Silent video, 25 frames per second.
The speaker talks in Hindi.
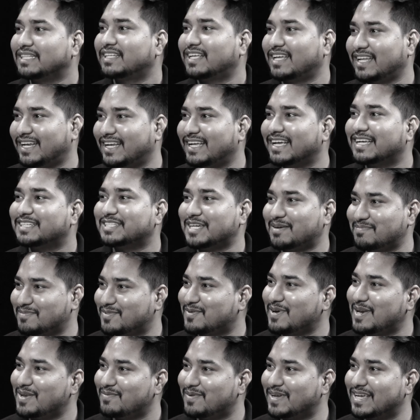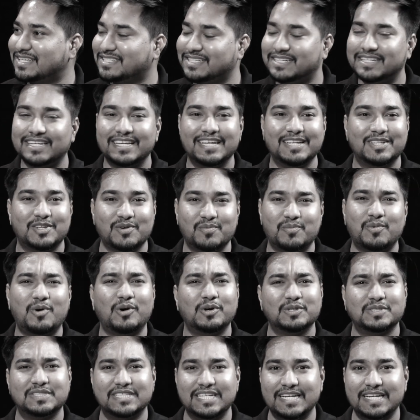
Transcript: बात करें एग्जाम क्वालिफिकेशन की तो